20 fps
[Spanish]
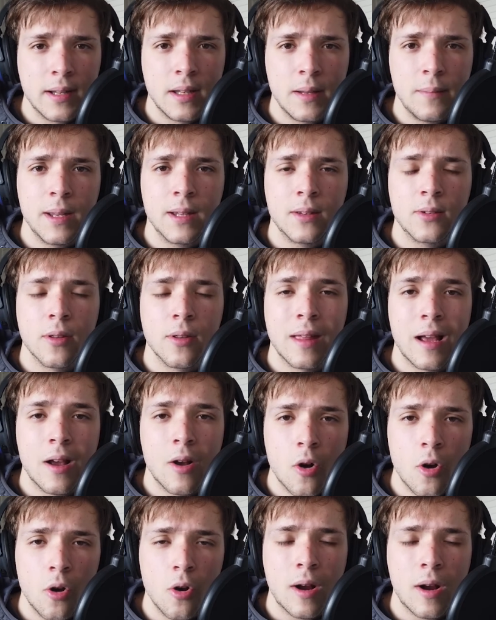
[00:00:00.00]
rendimiento de
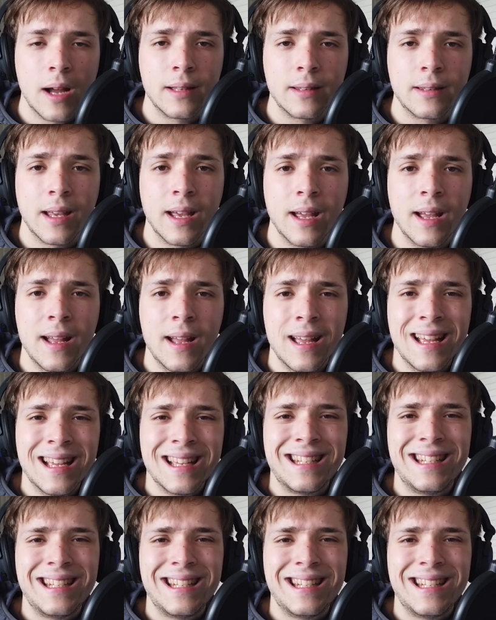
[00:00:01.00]
N'Golo Kanté,